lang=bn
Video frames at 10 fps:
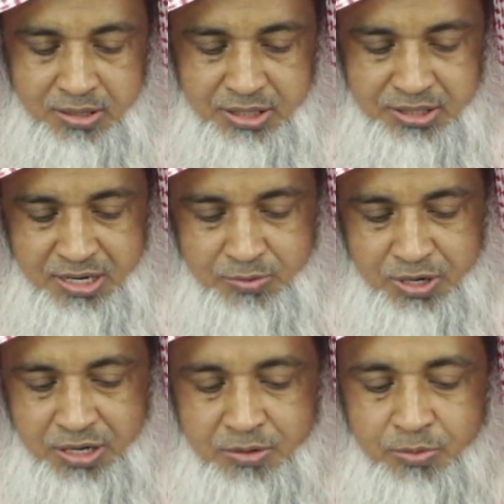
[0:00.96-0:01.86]
আসসালামু
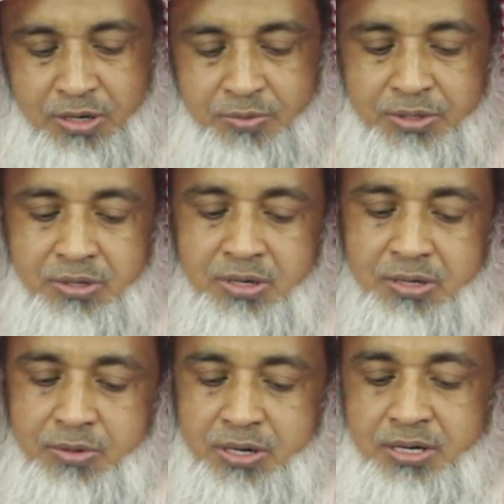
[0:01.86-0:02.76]
আলাইকুম রহমতুল্লাহ
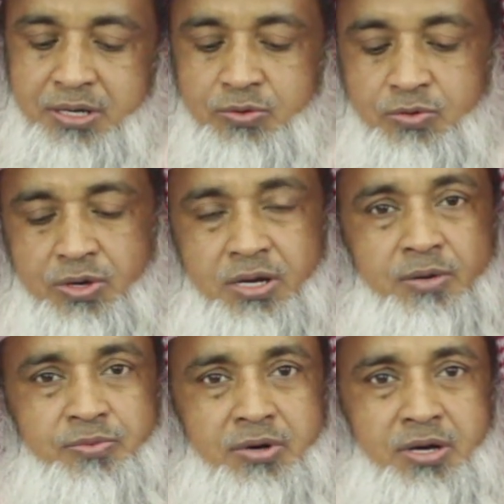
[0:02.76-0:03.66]
বরকাত
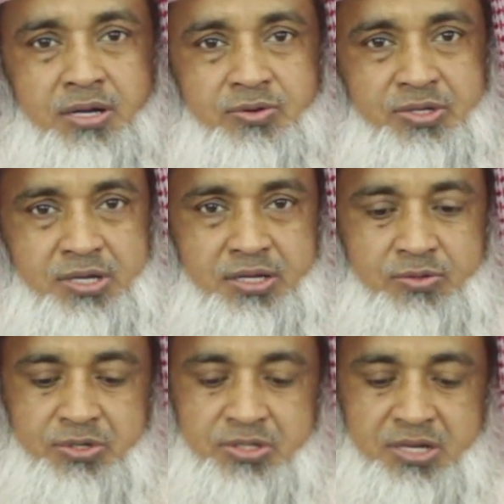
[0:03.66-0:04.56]
আলহামদুলিল্লাহ সালাত
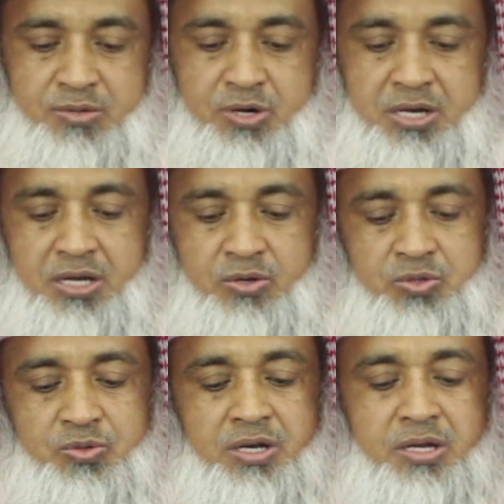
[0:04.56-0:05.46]
ওসালাম আল্লাহ
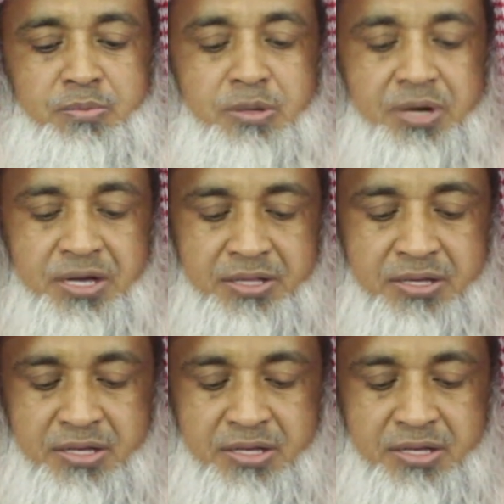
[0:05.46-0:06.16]
রসুলিল্লা বাদ